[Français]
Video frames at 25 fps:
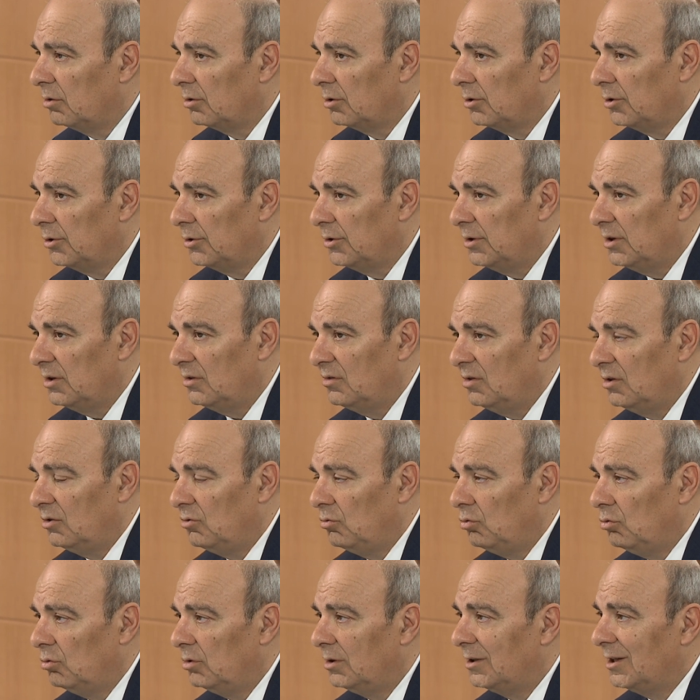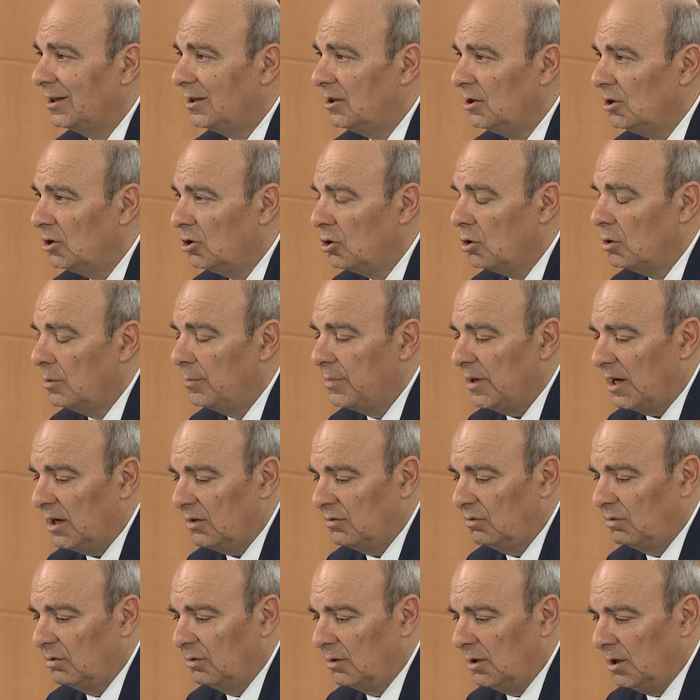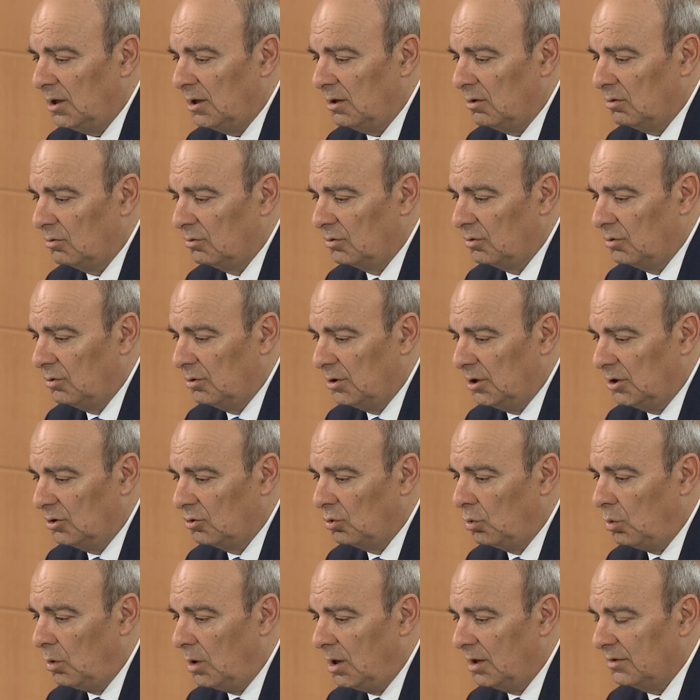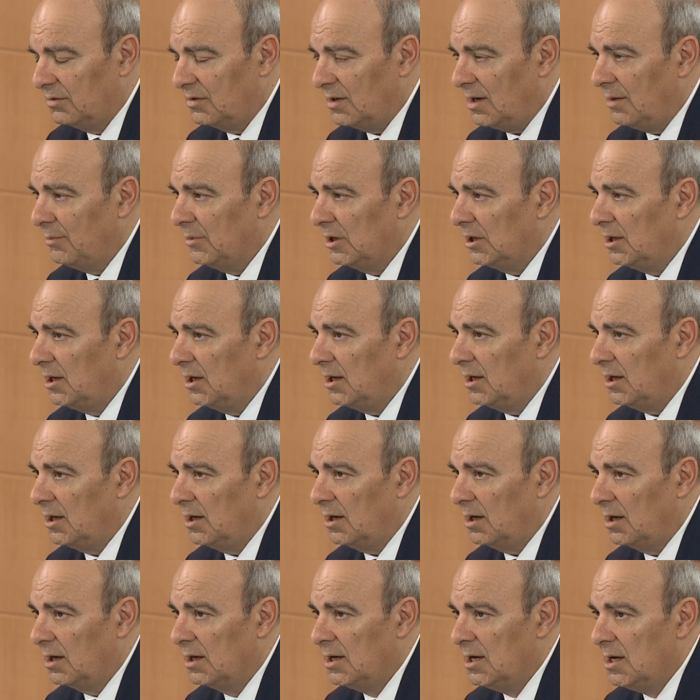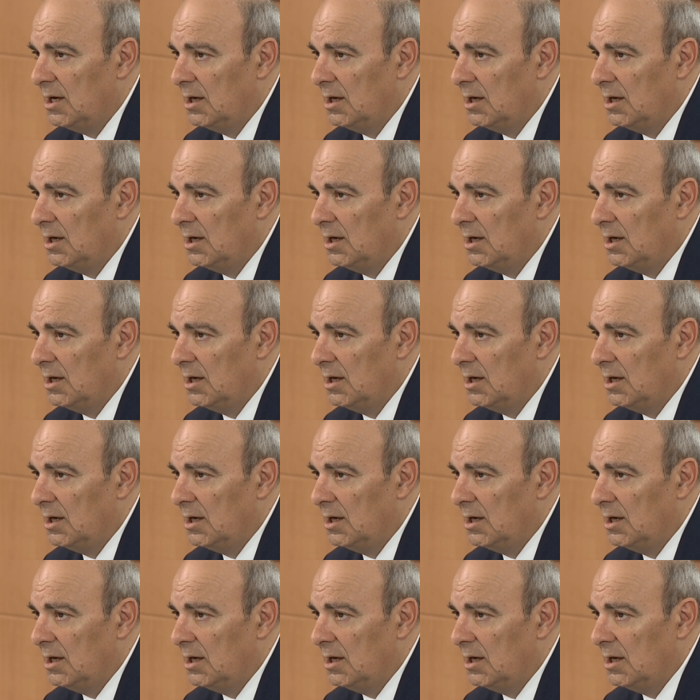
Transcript: des études technico-opérationnelles entre les trois armées de l'air